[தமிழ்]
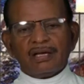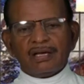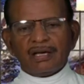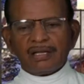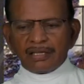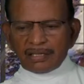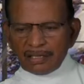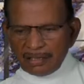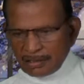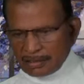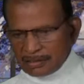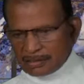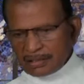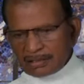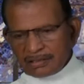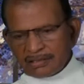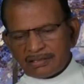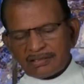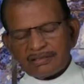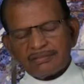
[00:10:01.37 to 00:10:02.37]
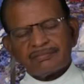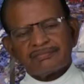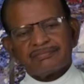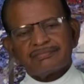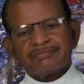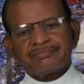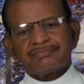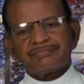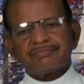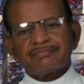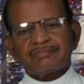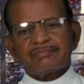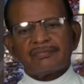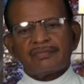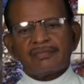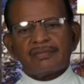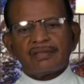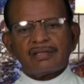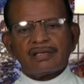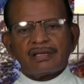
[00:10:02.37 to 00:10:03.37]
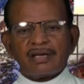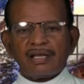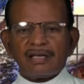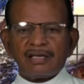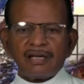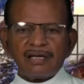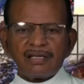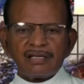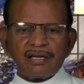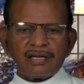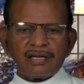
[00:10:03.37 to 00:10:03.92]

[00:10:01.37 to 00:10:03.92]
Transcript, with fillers: ஆனால் எடுத்துச்சு கல்யாணம்